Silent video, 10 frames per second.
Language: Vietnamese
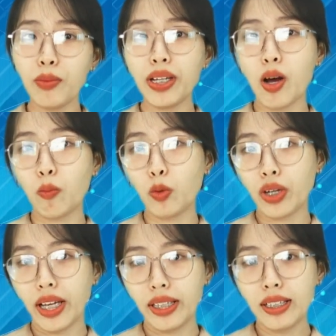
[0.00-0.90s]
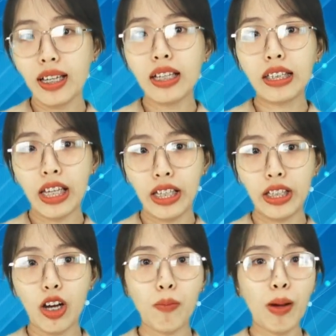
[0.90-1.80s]
bị đậu mùa khỉ thì
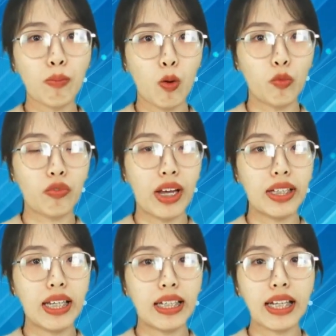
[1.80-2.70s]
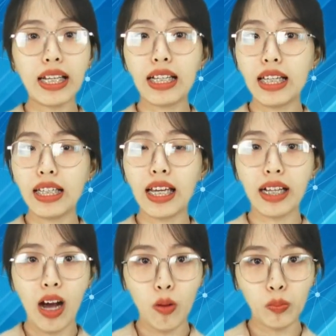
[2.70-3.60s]
có bắt buộc phải đi cách ly hay
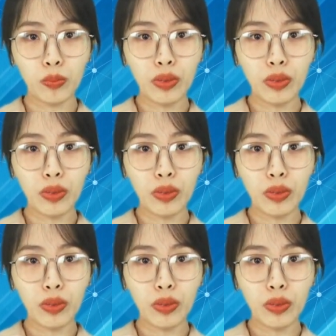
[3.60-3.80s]
không?